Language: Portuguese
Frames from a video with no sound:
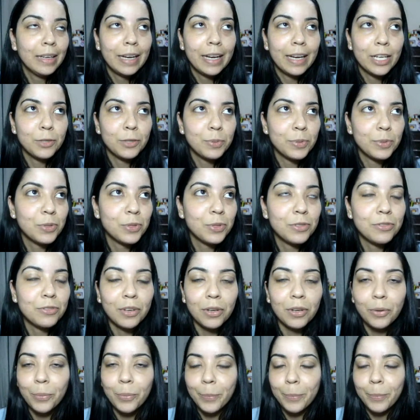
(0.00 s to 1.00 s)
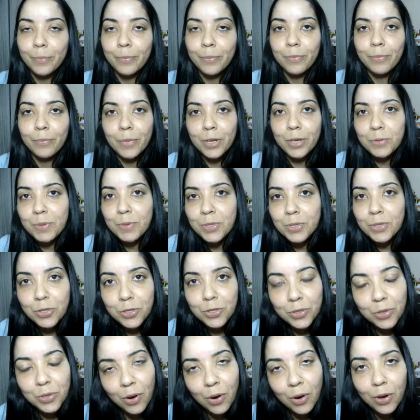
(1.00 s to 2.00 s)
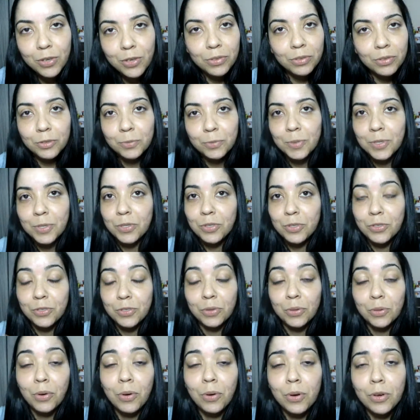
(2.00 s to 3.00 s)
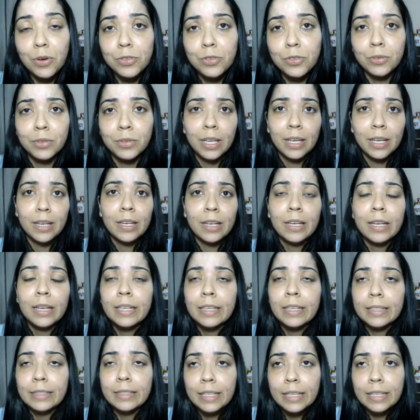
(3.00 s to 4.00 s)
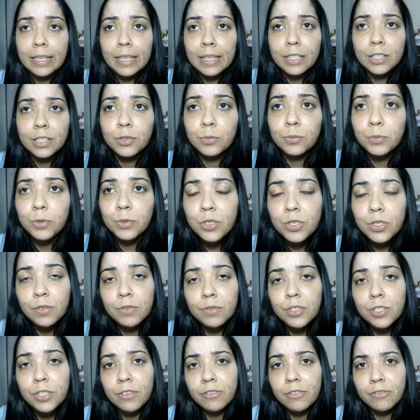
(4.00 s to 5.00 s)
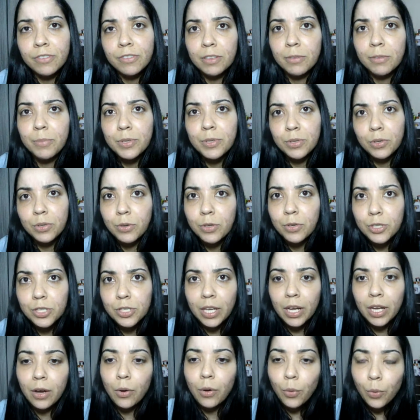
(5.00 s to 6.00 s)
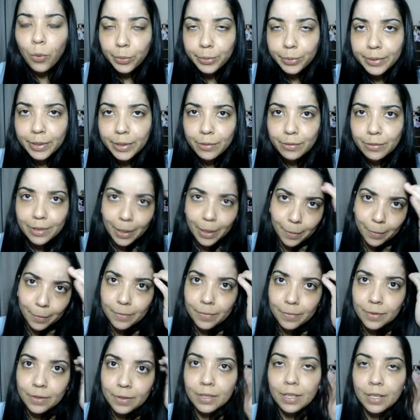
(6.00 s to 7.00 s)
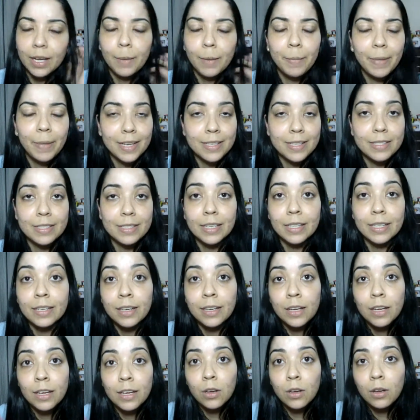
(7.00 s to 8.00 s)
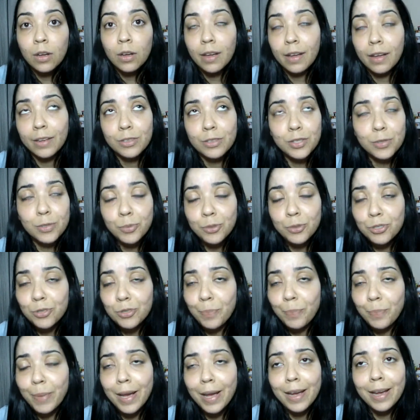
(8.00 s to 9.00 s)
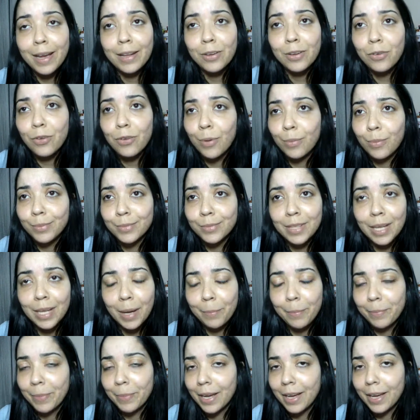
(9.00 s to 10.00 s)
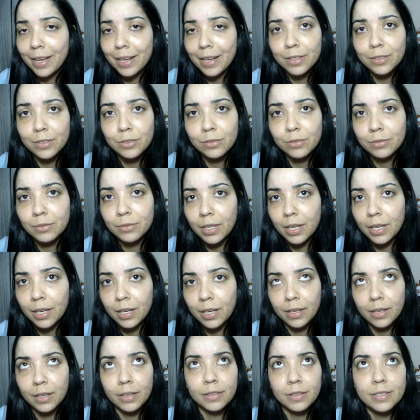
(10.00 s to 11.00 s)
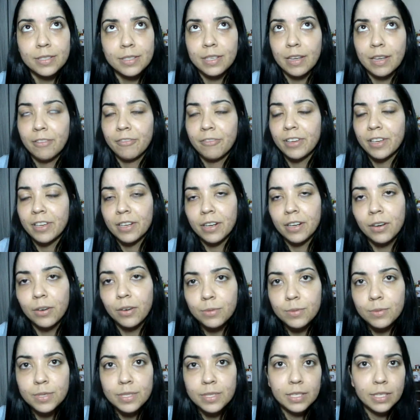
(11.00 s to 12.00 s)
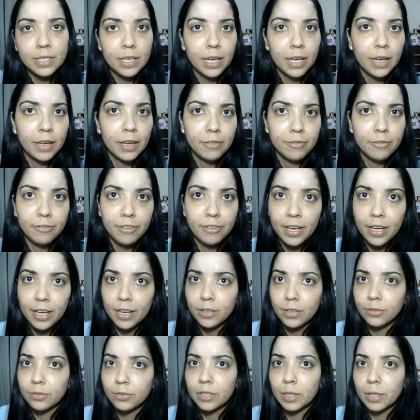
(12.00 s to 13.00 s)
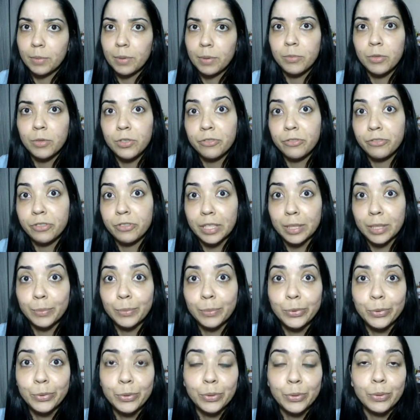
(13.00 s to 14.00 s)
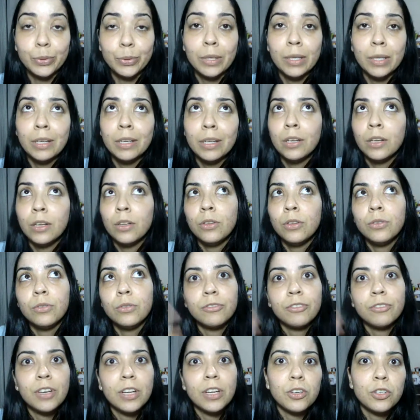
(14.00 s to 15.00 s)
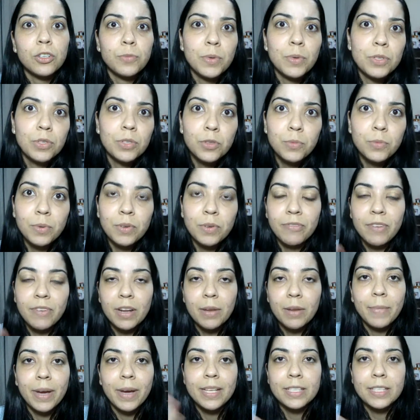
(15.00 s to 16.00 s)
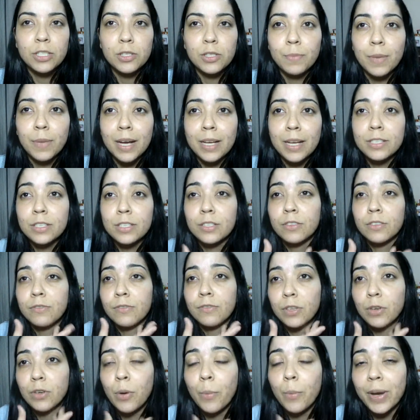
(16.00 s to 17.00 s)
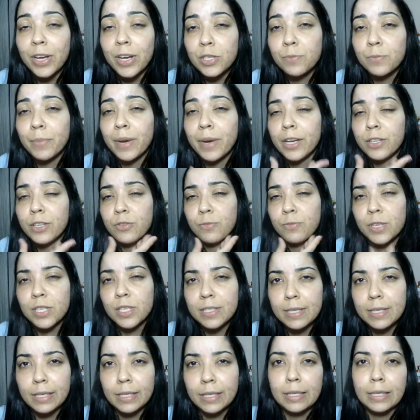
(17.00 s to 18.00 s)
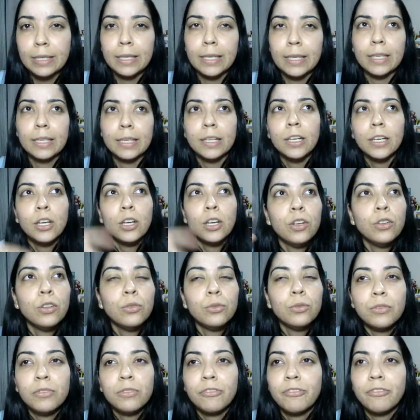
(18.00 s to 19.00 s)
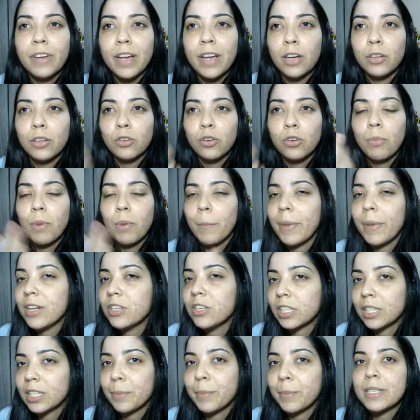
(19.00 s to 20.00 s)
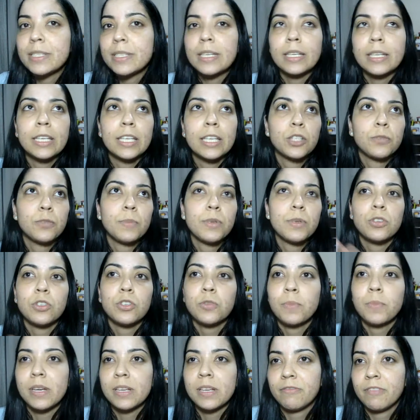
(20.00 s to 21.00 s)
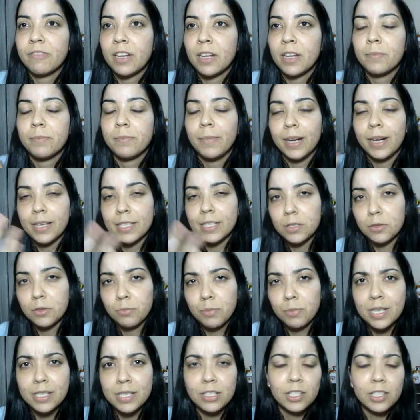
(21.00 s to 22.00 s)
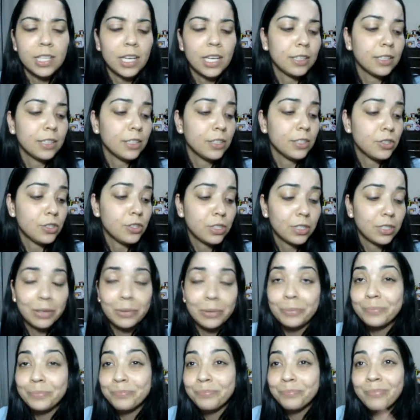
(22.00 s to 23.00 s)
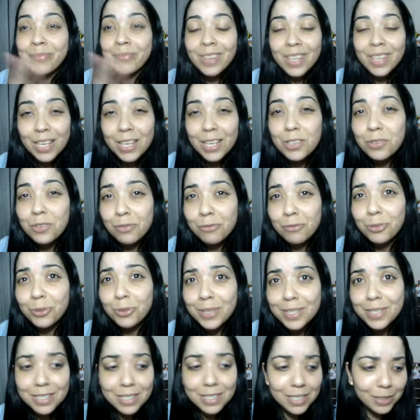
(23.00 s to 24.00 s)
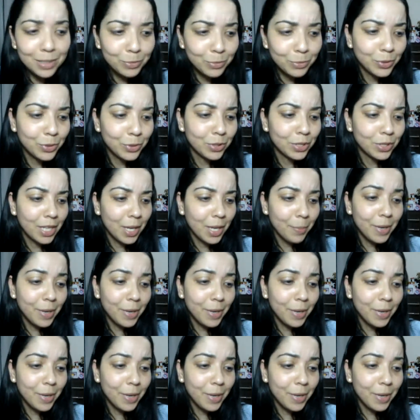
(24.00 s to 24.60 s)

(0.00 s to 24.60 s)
As pessoas falam, umas pessoas gostam, as pessoas não gostam, né? Tem eles motivos que fazem a pessoa gostar ou não da, da base, né? É, tipo de pele, como tá a pele, né? Se é verão, se é inverno, também modifica muito. No verão as pessoas preferem mais as bases, ficam mais mate, mais sequinha. No inverno, como a pele já tá mais sequinha, as pessoas preferem bases mais hidratantes. Então, isso influencia muito, né?